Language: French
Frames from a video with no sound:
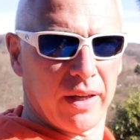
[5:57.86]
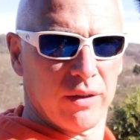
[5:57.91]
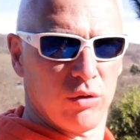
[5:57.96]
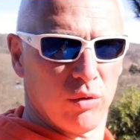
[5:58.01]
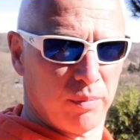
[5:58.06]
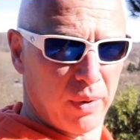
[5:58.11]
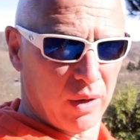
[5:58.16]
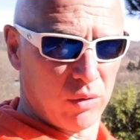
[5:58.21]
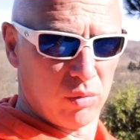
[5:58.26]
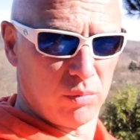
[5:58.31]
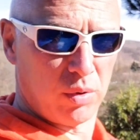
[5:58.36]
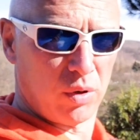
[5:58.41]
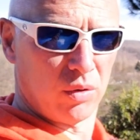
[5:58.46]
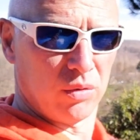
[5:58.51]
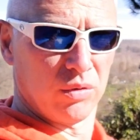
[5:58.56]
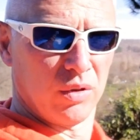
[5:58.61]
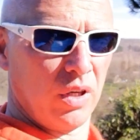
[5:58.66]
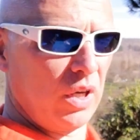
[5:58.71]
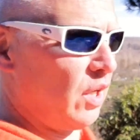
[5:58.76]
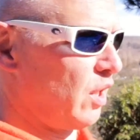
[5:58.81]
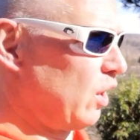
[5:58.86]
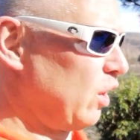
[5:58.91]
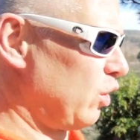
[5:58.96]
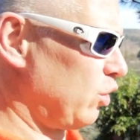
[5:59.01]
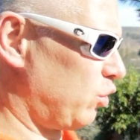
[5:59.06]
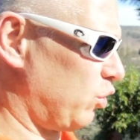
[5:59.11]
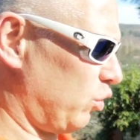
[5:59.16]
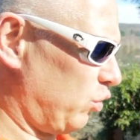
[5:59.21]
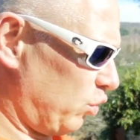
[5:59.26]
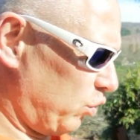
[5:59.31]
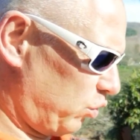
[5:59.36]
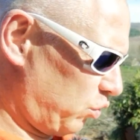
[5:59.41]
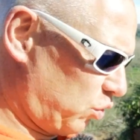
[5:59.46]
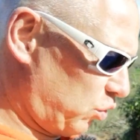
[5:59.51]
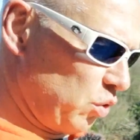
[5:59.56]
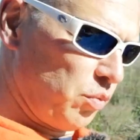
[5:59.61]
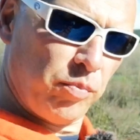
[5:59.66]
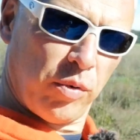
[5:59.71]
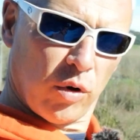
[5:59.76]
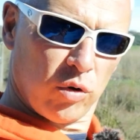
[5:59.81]
de pas comprendre. Je ne
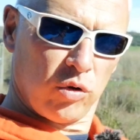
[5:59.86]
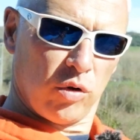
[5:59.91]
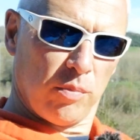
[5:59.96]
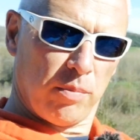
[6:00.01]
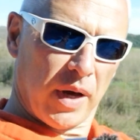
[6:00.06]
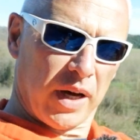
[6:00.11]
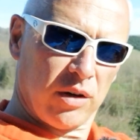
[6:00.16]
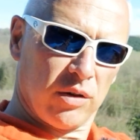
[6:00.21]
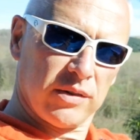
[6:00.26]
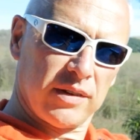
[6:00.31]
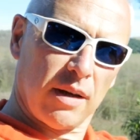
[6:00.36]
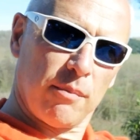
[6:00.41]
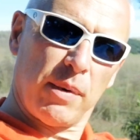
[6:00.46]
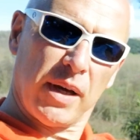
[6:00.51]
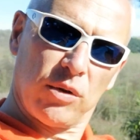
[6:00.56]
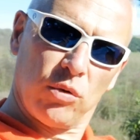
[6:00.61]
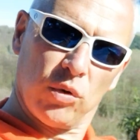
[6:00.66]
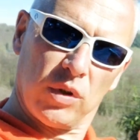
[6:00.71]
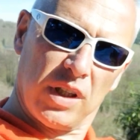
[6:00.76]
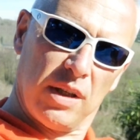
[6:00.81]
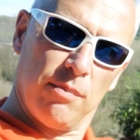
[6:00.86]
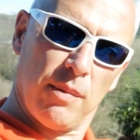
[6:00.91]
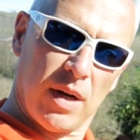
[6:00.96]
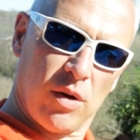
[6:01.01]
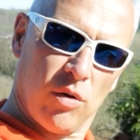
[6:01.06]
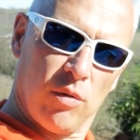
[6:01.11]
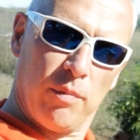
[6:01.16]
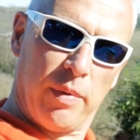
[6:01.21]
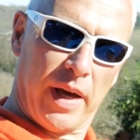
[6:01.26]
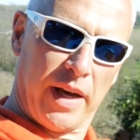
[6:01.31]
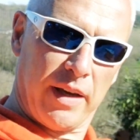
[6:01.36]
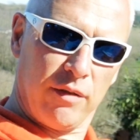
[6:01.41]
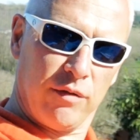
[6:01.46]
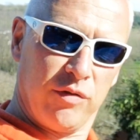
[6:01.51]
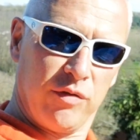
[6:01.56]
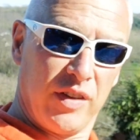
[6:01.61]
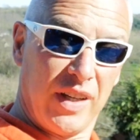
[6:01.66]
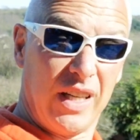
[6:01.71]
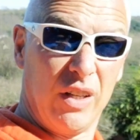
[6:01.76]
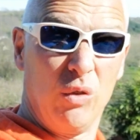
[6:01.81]
supporte pas quand un bateau qui m'accompagne
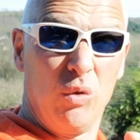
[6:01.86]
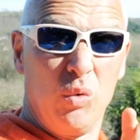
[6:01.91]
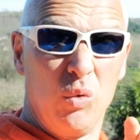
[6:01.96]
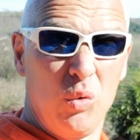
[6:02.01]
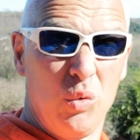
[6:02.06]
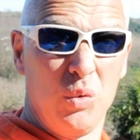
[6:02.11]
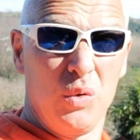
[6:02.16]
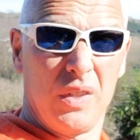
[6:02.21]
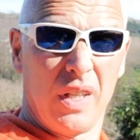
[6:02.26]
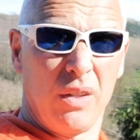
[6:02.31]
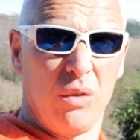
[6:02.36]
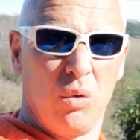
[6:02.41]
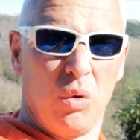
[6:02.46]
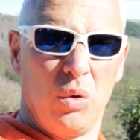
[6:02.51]
fait une douzaine de